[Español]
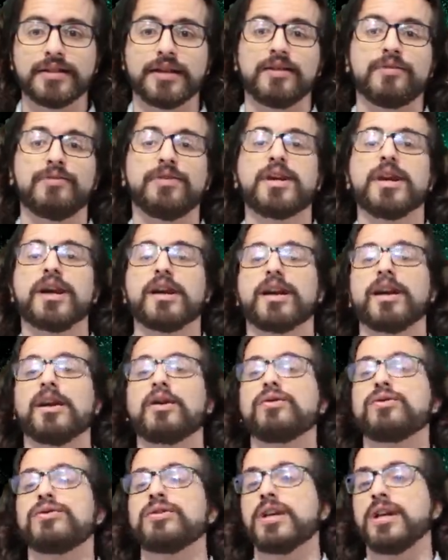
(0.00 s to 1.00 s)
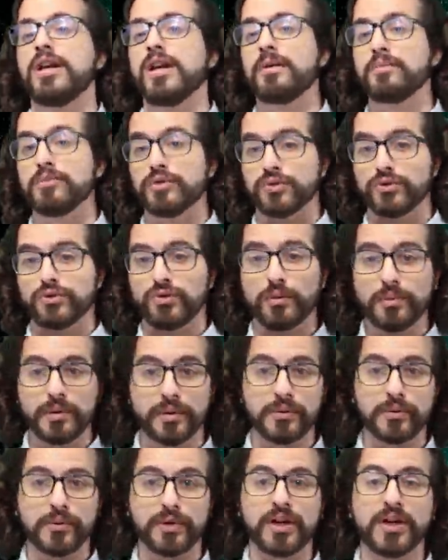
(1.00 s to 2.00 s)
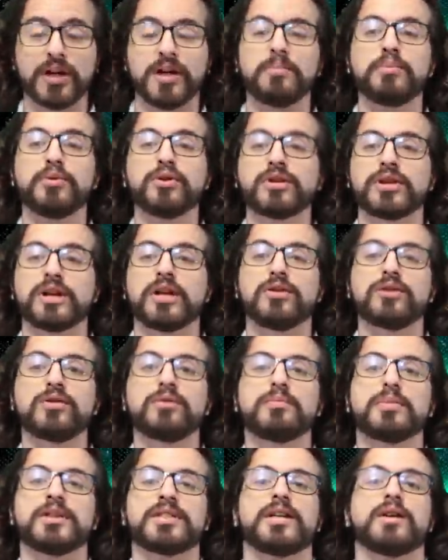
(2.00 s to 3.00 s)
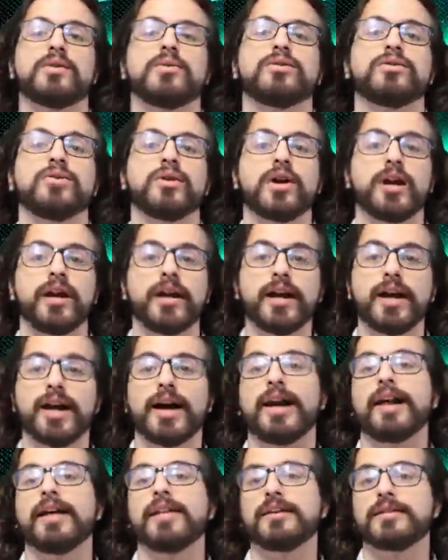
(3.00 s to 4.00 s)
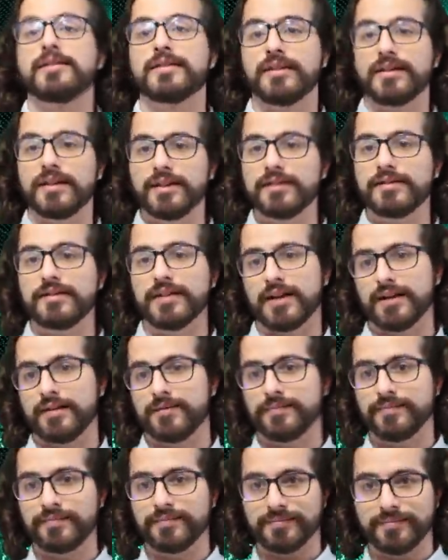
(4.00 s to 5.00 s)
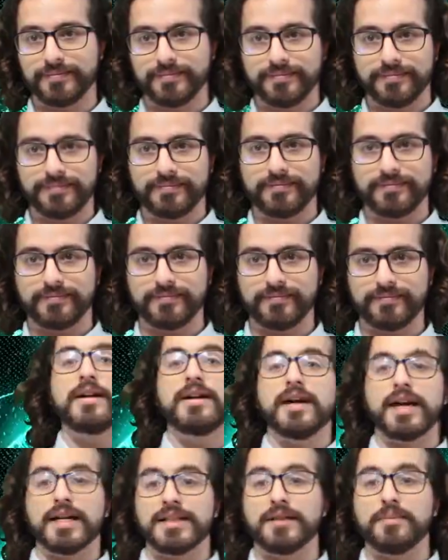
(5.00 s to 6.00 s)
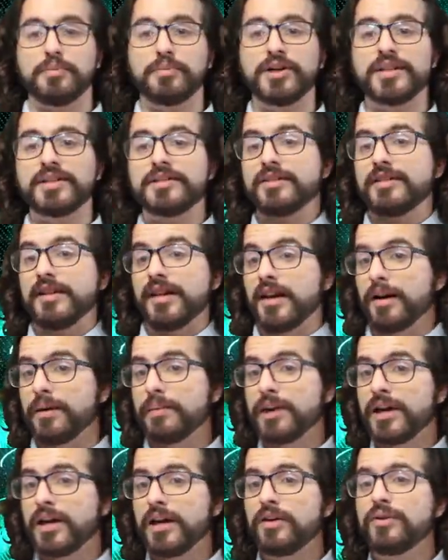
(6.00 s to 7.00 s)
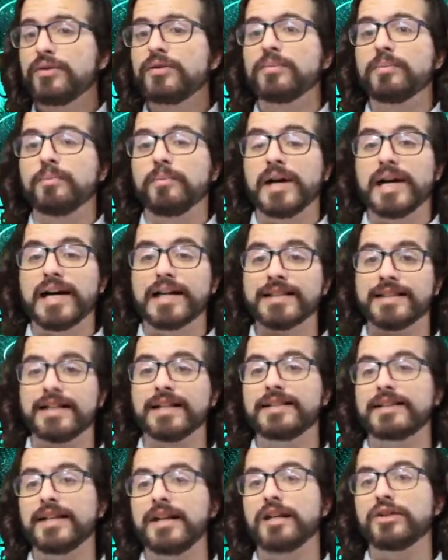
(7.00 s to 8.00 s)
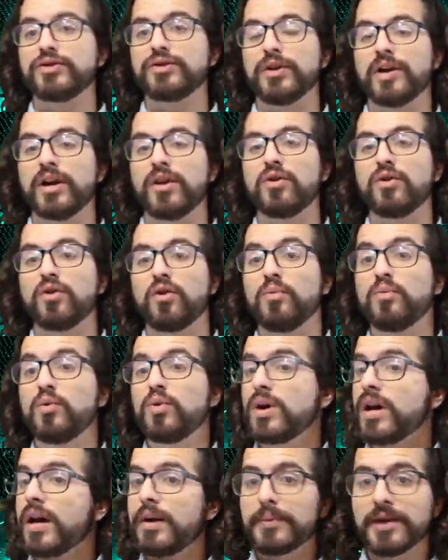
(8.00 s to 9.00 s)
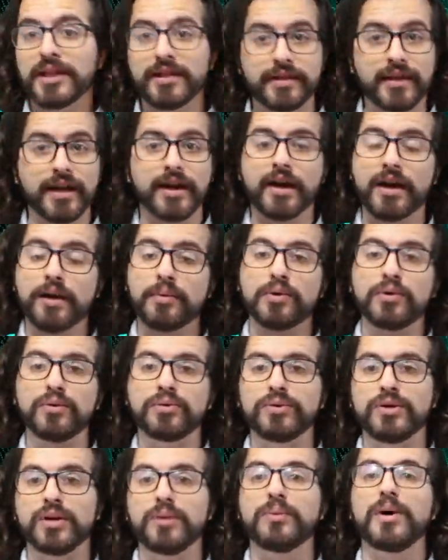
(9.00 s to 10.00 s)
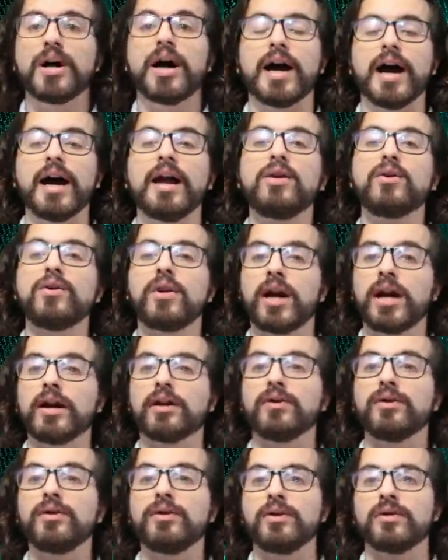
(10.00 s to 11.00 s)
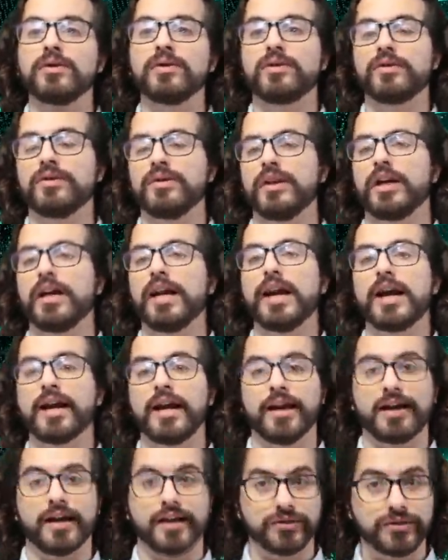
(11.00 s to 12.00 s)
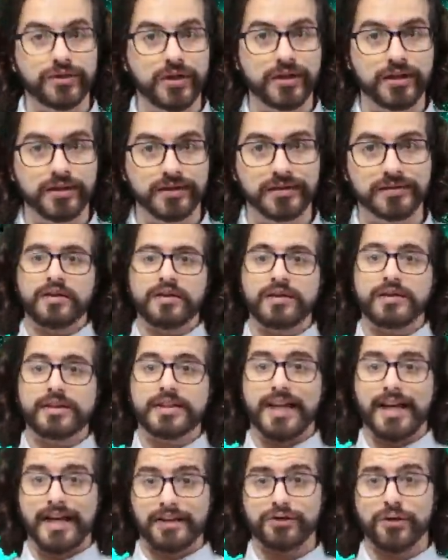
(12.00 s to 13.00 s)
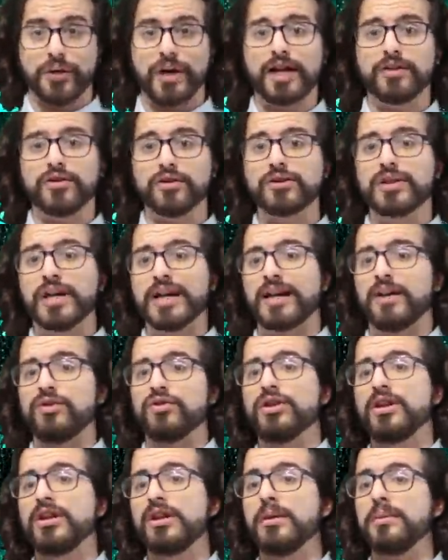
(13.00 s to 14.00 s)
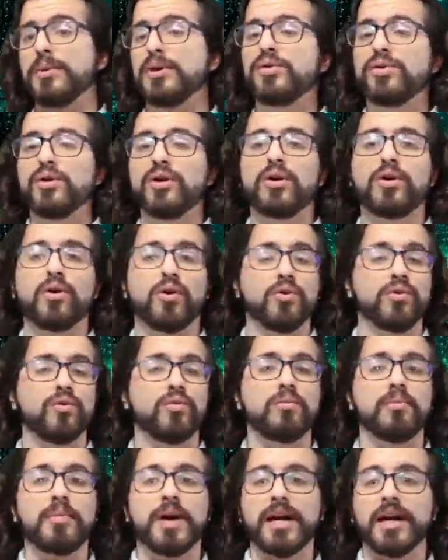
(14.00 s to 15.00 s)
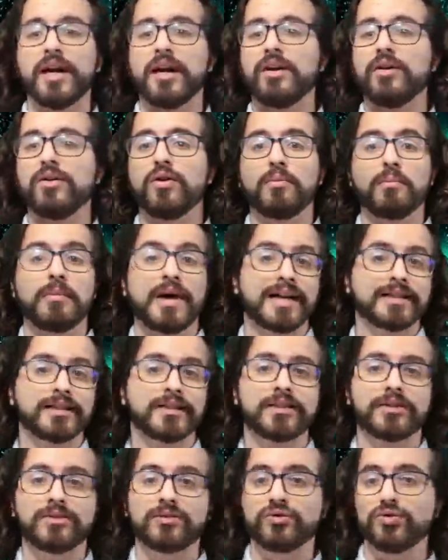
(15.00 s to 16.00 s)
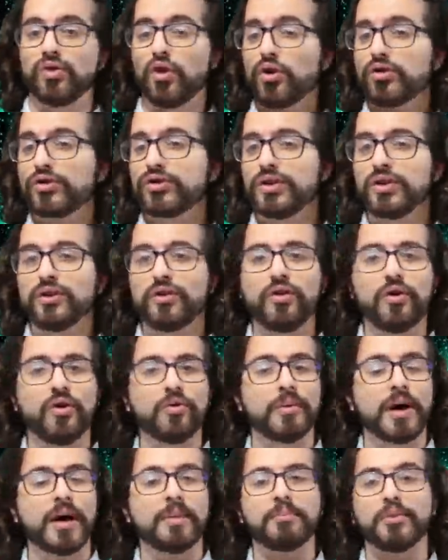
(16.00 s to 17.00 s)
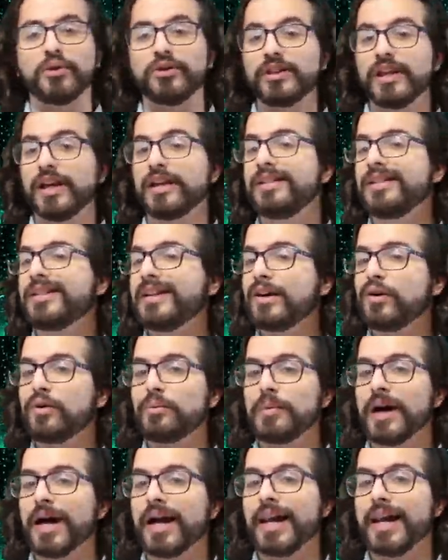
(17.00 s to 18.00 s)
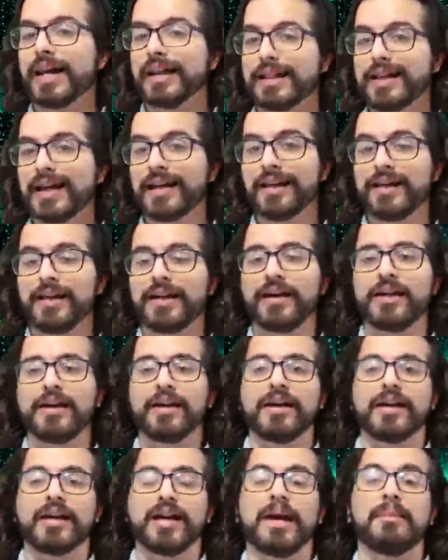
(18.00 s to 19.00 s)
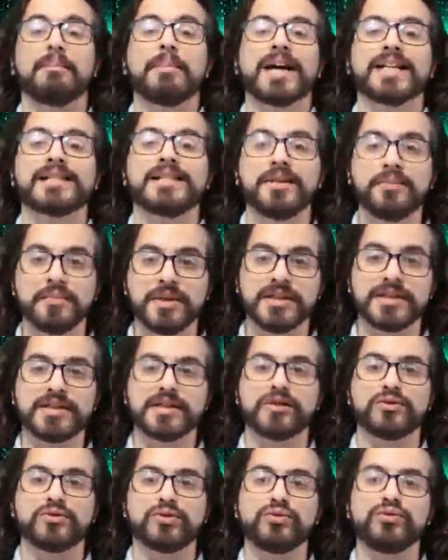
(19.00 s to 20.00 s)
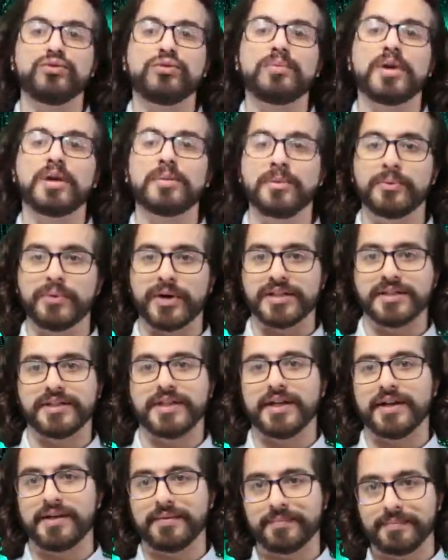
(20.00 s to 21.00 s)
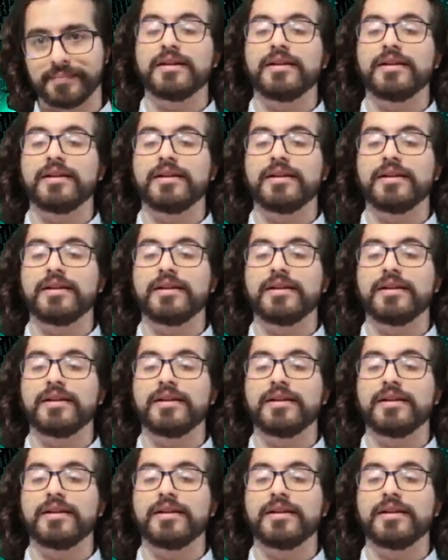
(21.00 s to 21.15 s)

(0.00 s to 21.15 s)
significan que conseguiremos sobrevivir y por tanto pasar nuestros genes a la descendencia. Así pues, tener veneno va a ser seleccionado como una ventaja evolutiva a lo largo de las generaciones, seleccionándose aquellos individuos con un veneno más tóxico, más potente o más letal que maximice su supervivencia,